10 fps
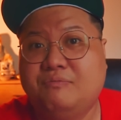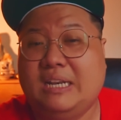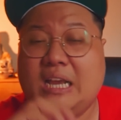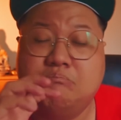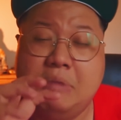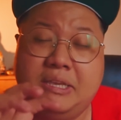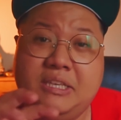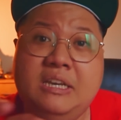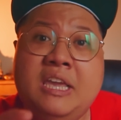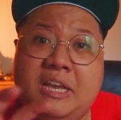và đặc biệt
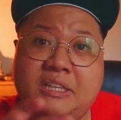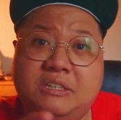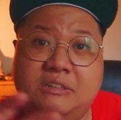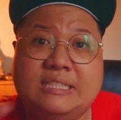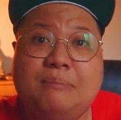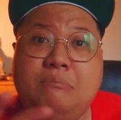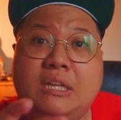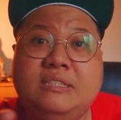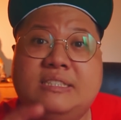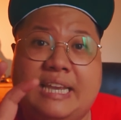những hiện tượng tâm
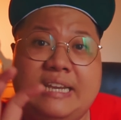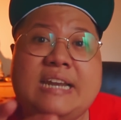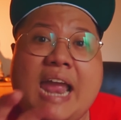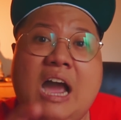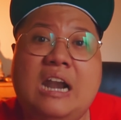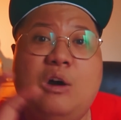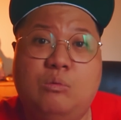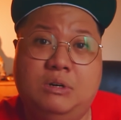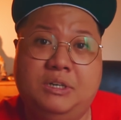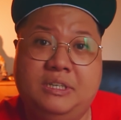linh xảy ra ở lầu
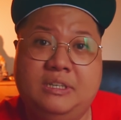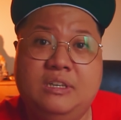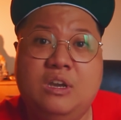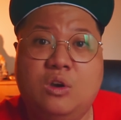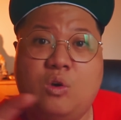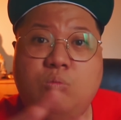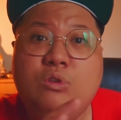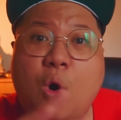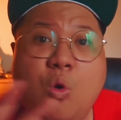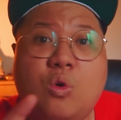10 cũng
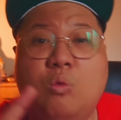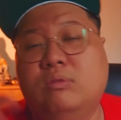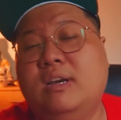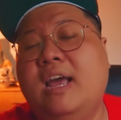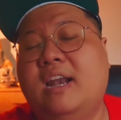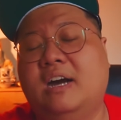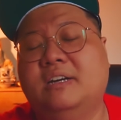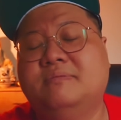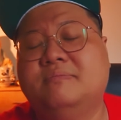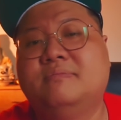vô cùng ghê rợn